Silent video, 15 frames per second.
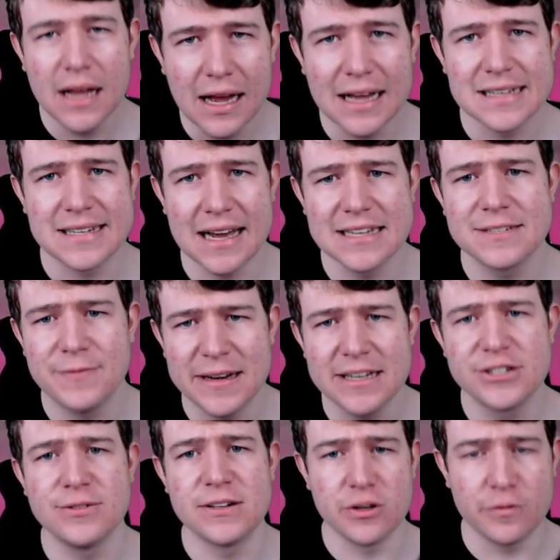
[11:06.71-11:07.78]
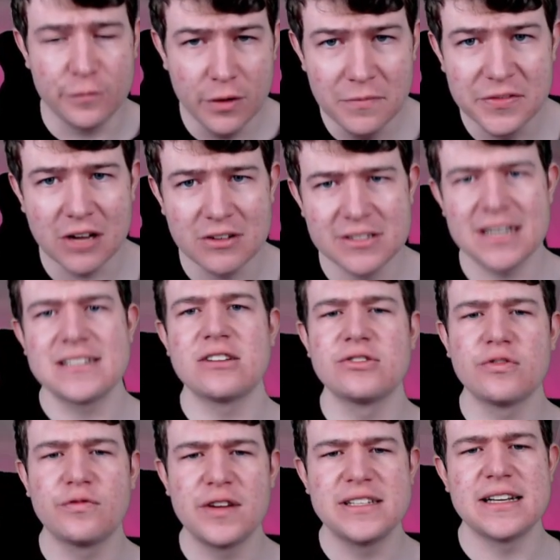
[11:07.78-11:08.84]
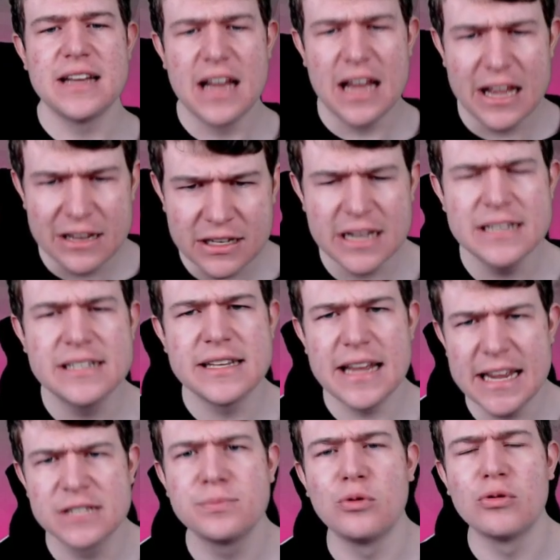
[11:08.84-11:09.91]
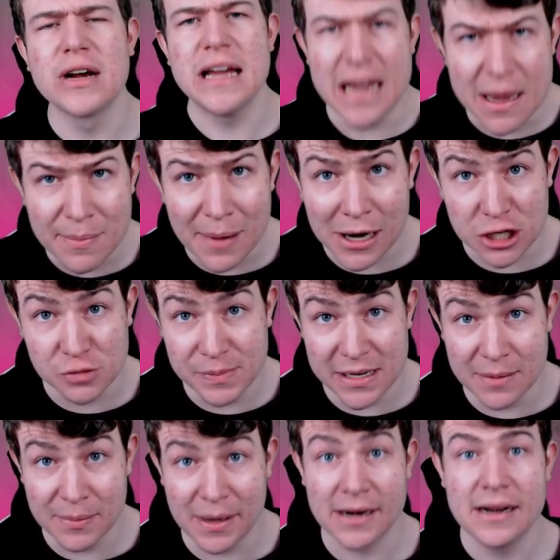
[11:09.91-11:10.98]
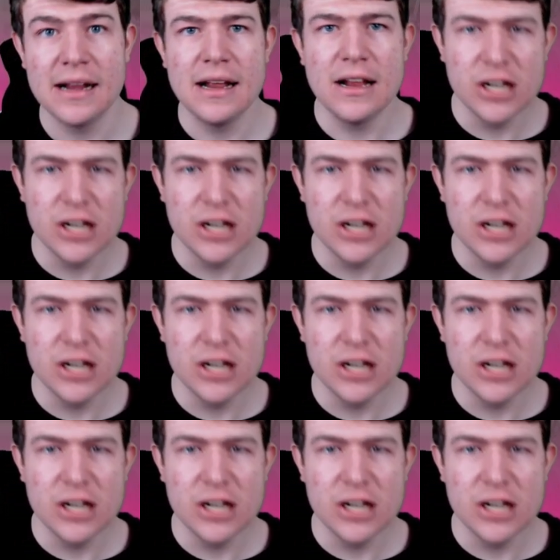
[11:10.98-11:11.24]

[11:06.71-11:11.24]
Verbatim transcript: Das heißt, wenn ihr zum Beispiel auf 5000, 6000 Trophäen seid, ist X-Punkt immer spielbar.